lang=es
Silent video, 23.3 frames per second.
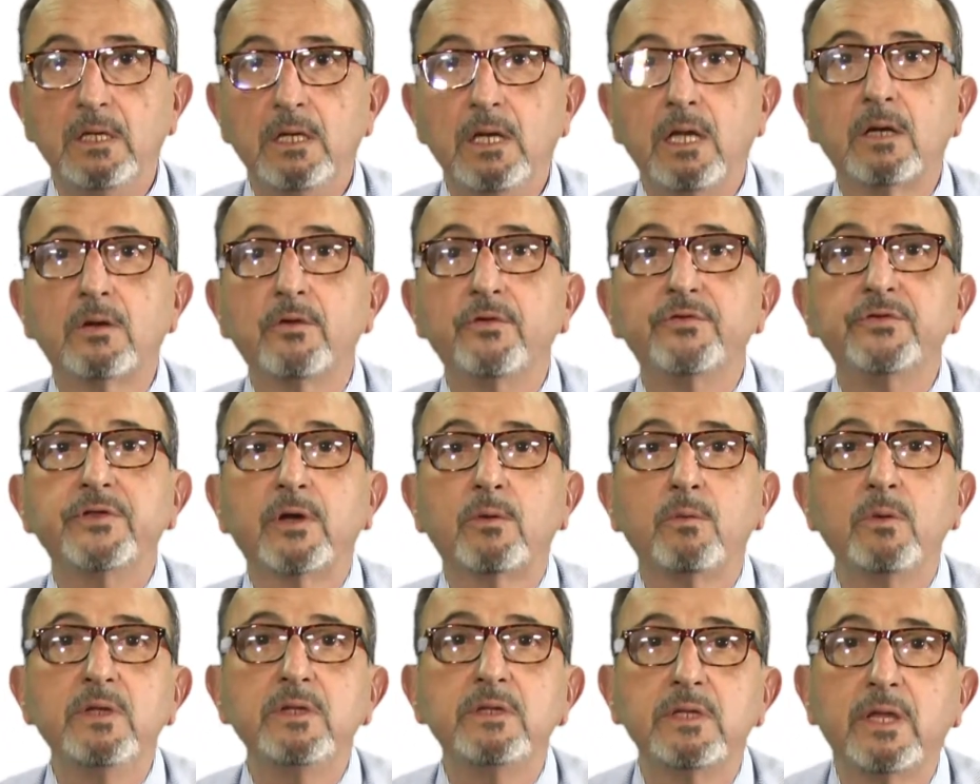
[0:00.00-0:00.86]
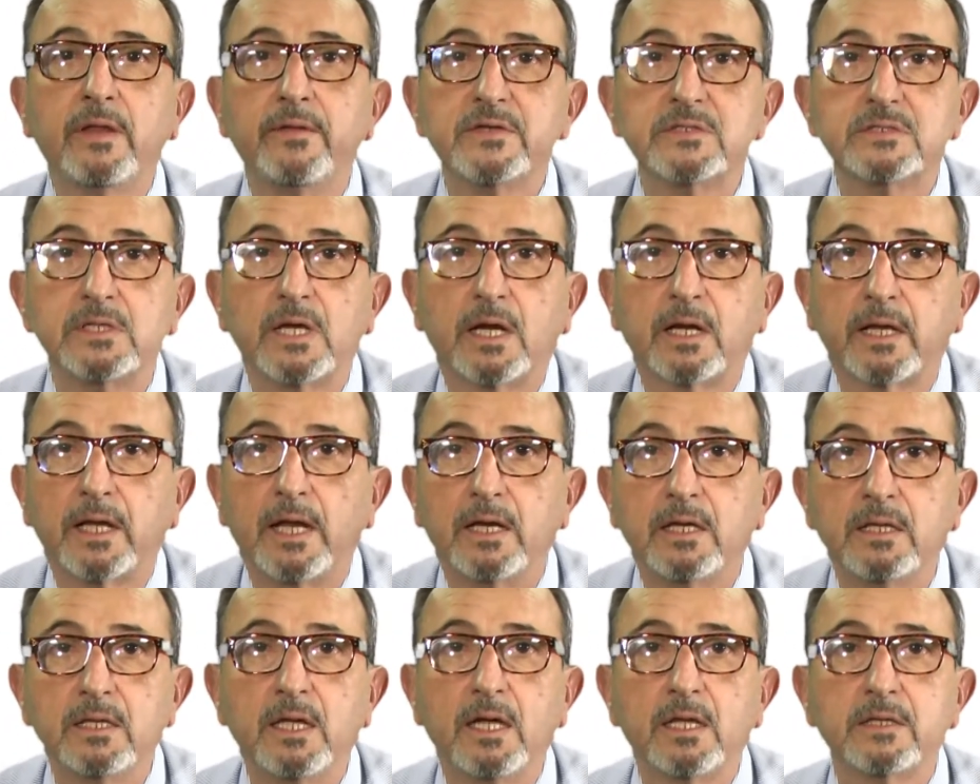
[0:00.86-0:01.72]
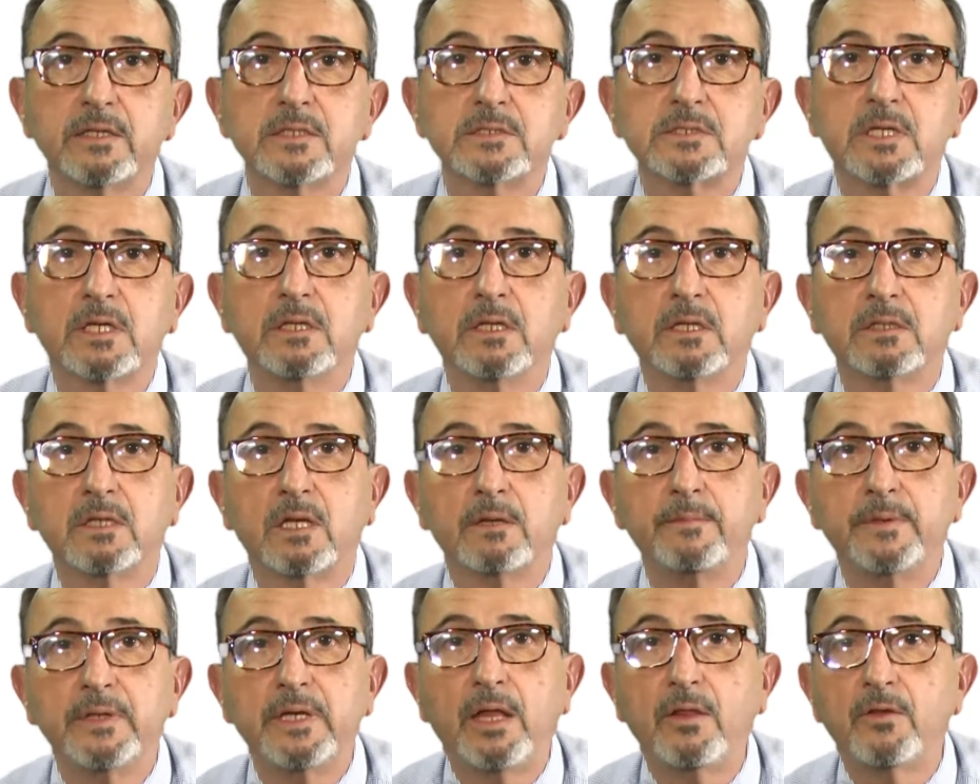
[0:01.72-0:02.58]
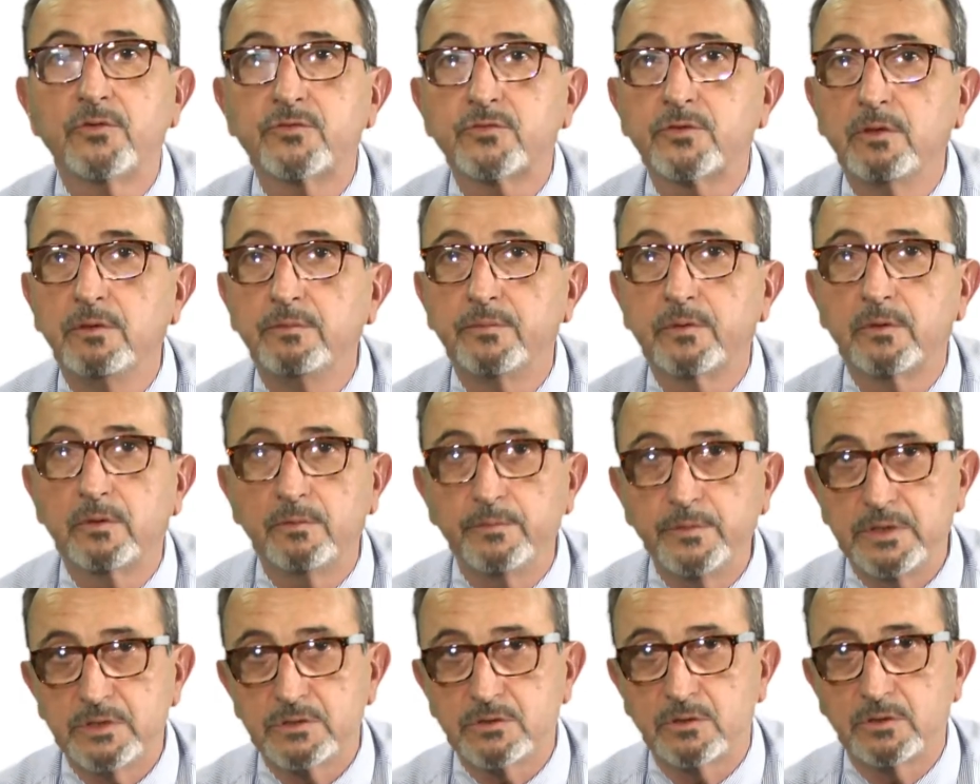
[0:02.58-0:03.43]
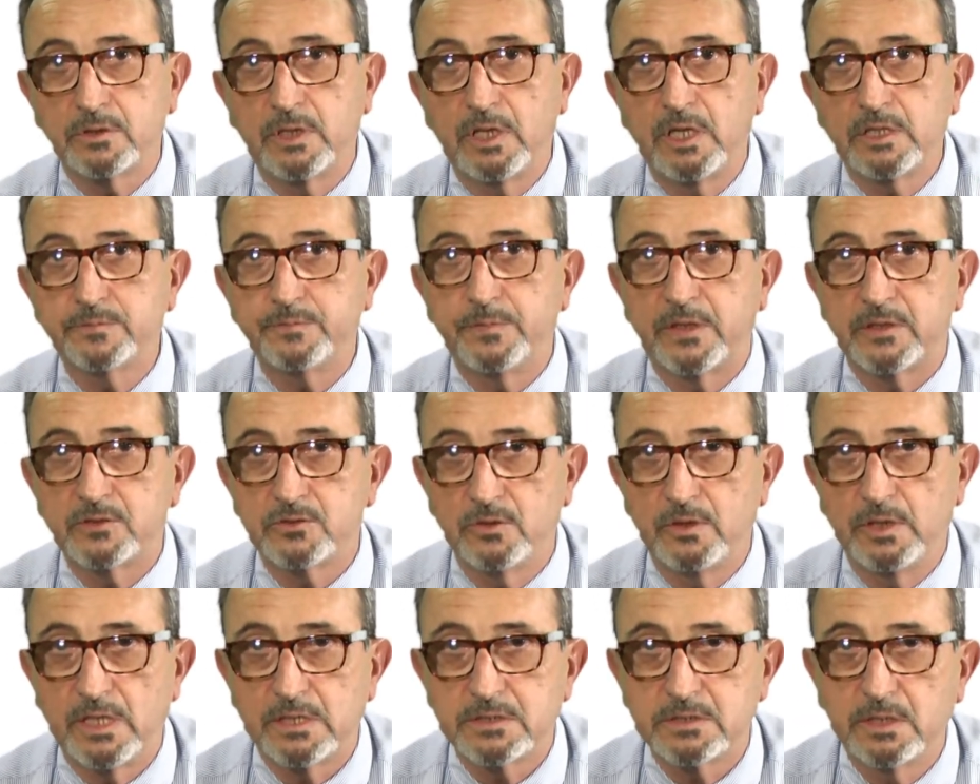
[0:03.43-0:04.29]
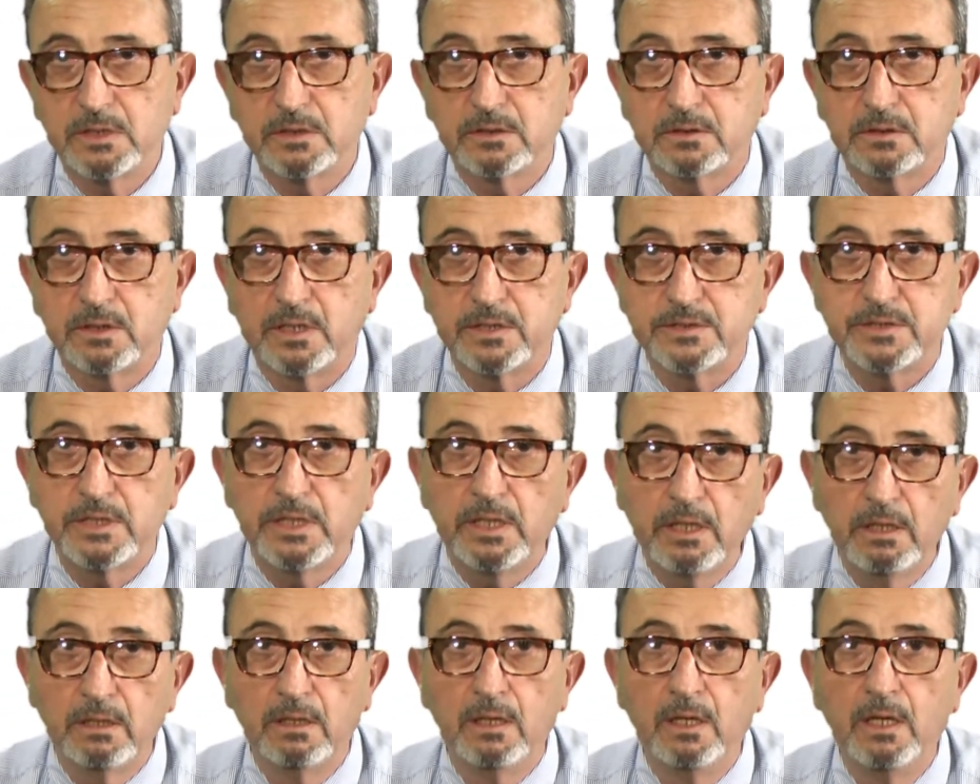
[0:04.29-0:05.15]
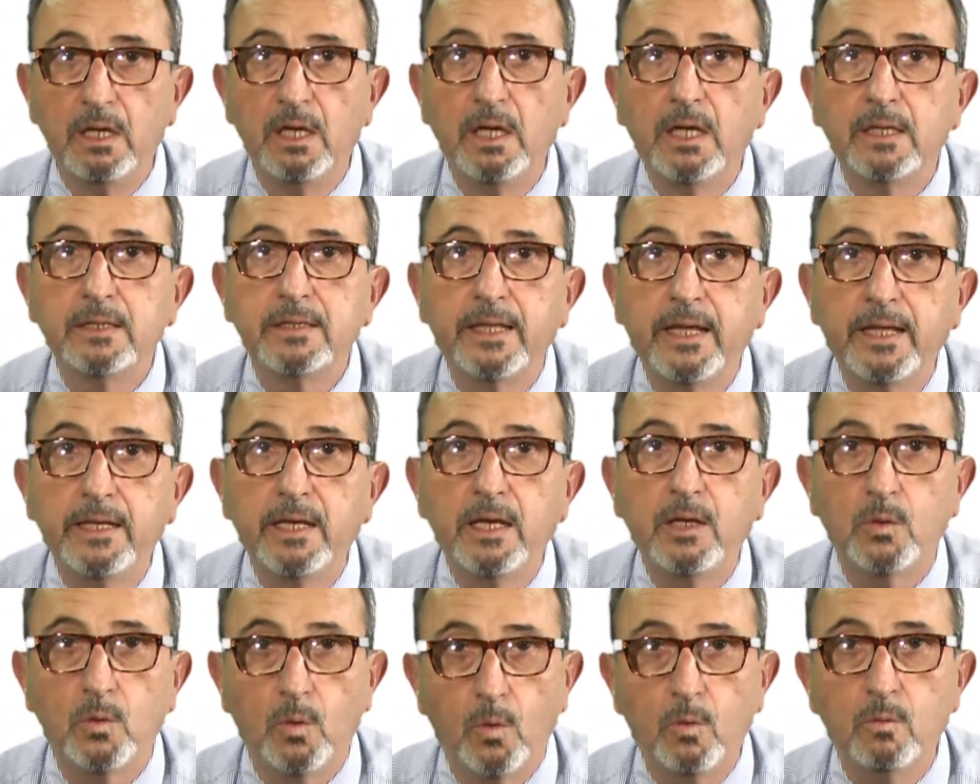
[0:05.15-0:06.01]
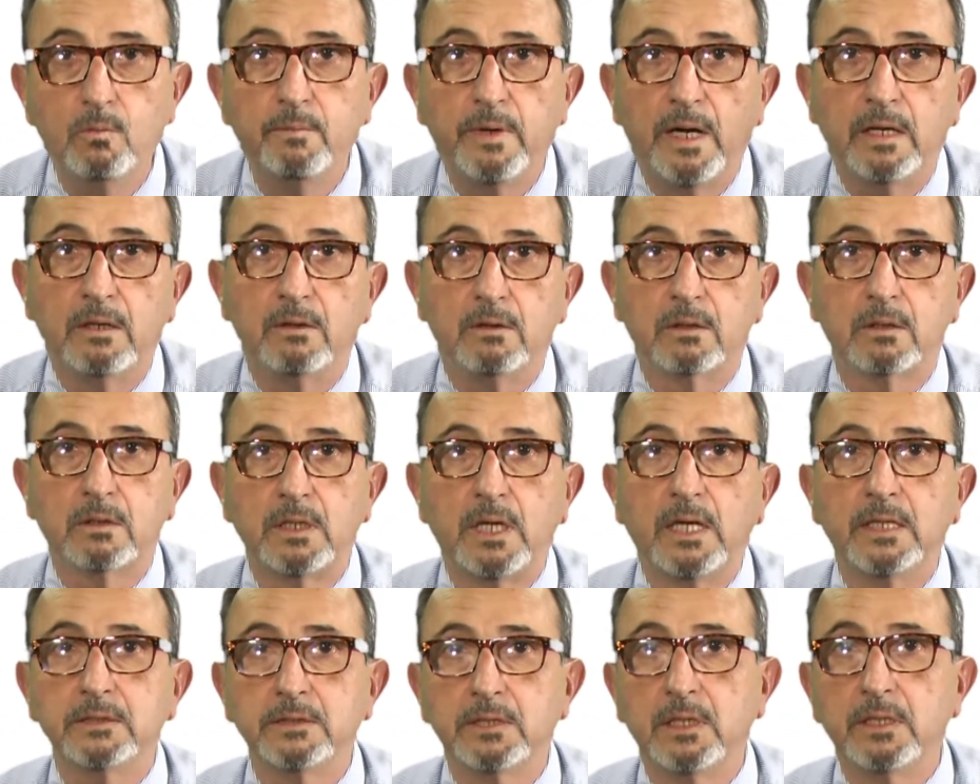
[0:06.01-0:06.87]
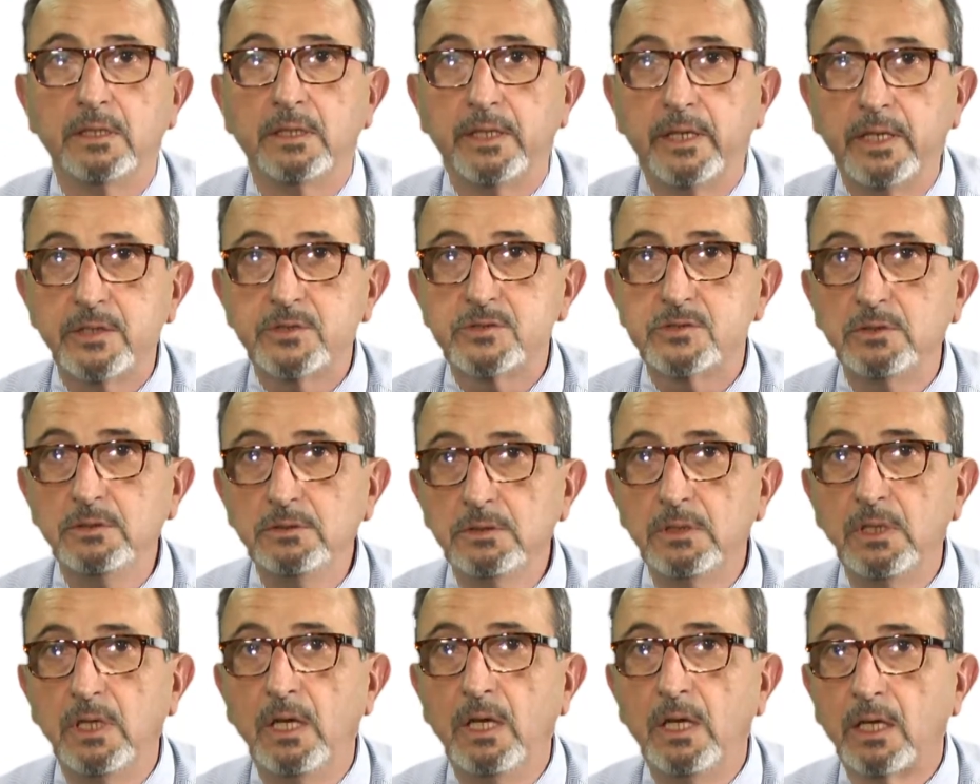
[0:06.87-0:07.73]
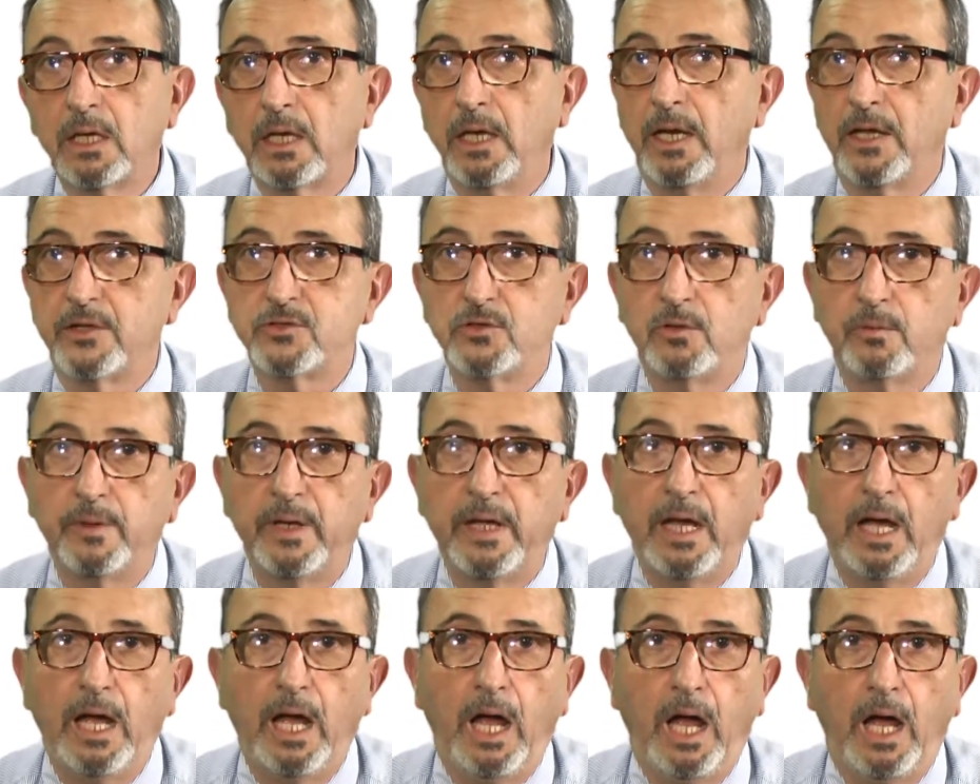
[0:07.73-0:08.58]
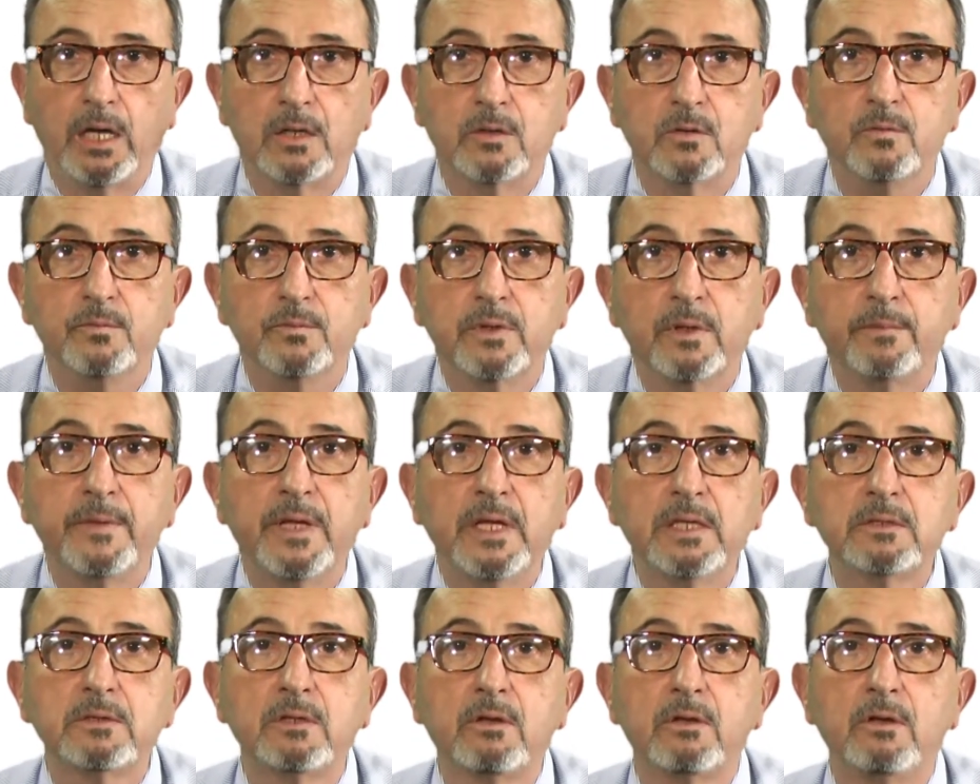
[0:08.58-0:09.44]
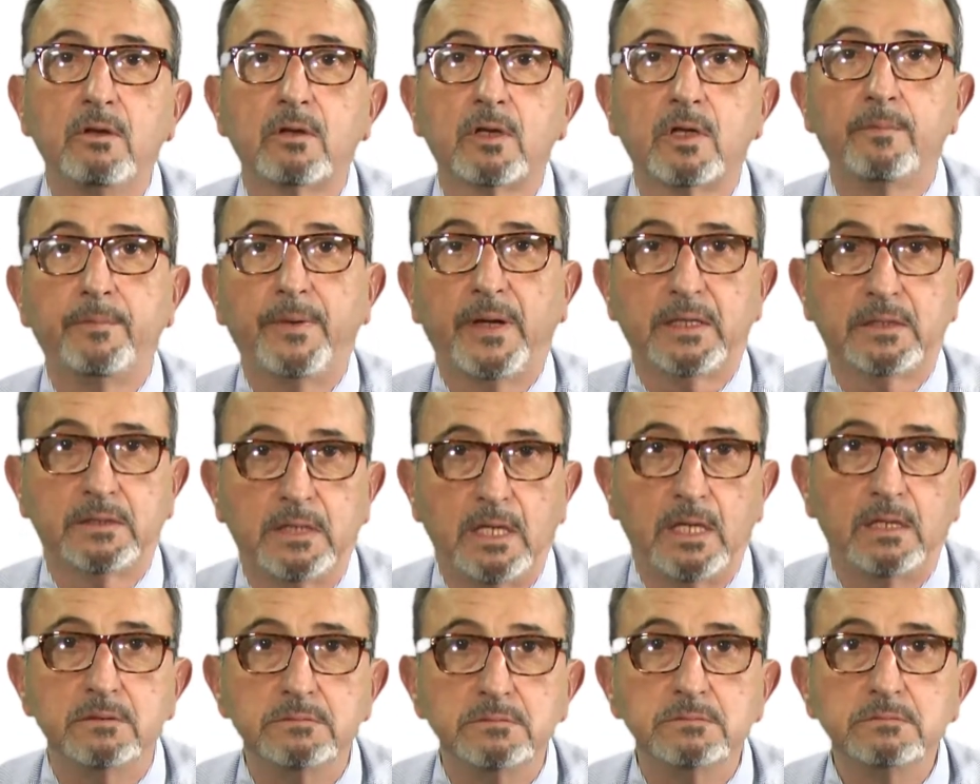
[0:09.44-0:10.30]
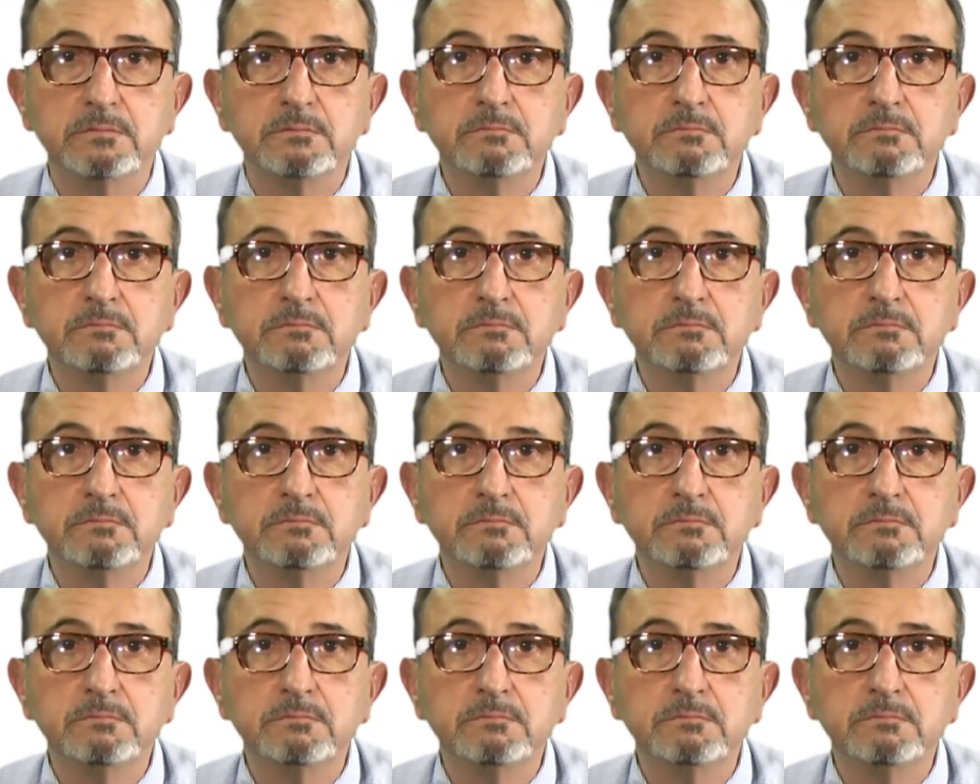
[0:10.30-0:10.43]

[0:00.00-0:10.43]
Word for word: La consecuencia de esta realidad es que determinados compromisos de las personas entre sí tienen un valor ante el derecho que las obliga al cumplimiento de lo que pactaron.